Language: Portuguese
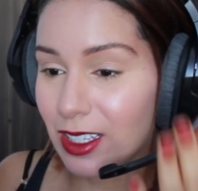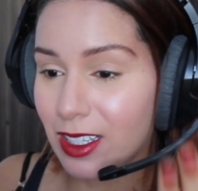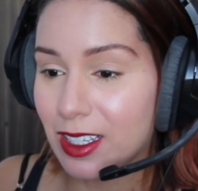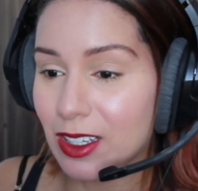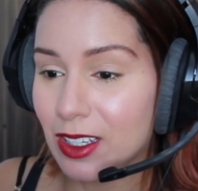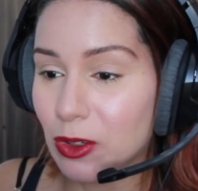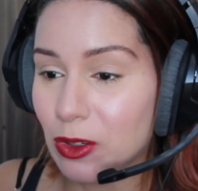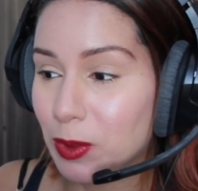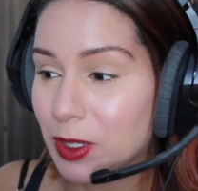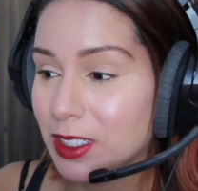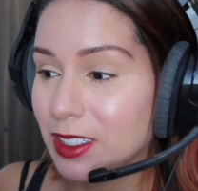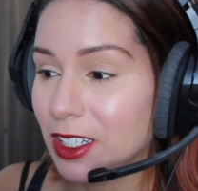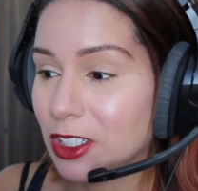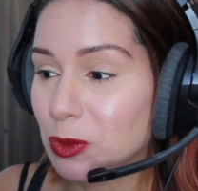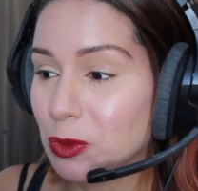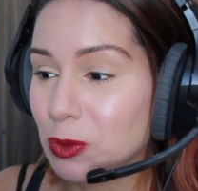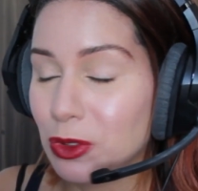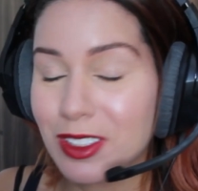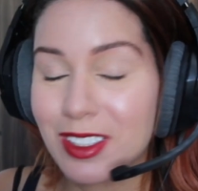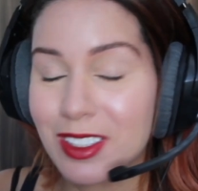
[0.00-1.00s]
Uma
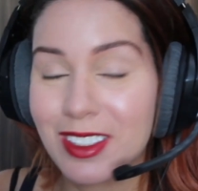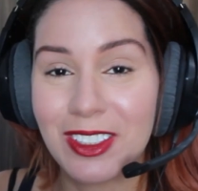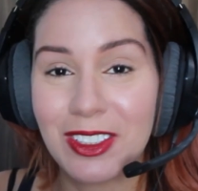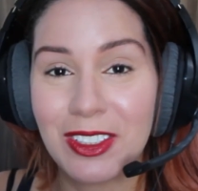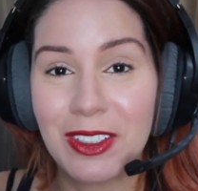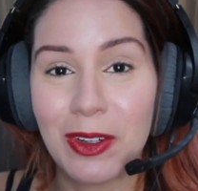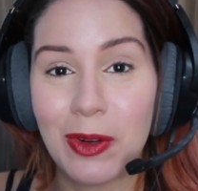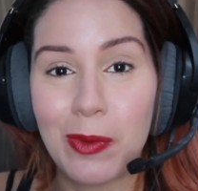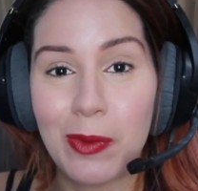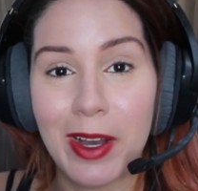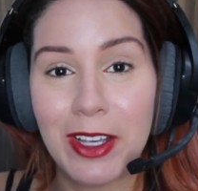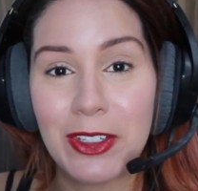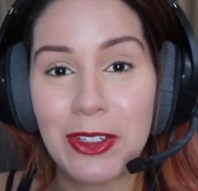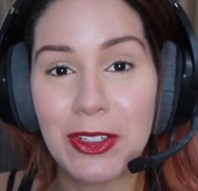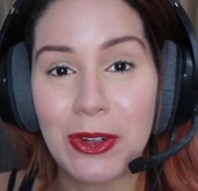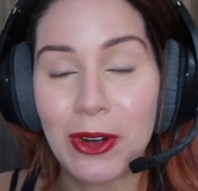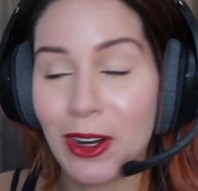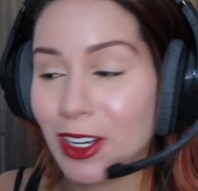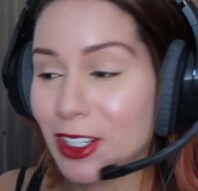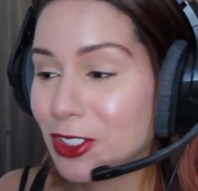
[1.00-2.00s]
das músicas que eu mais
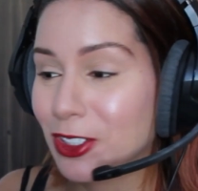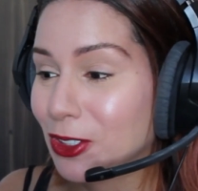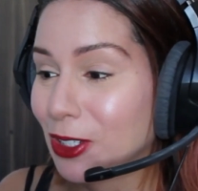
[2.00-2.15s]
gosto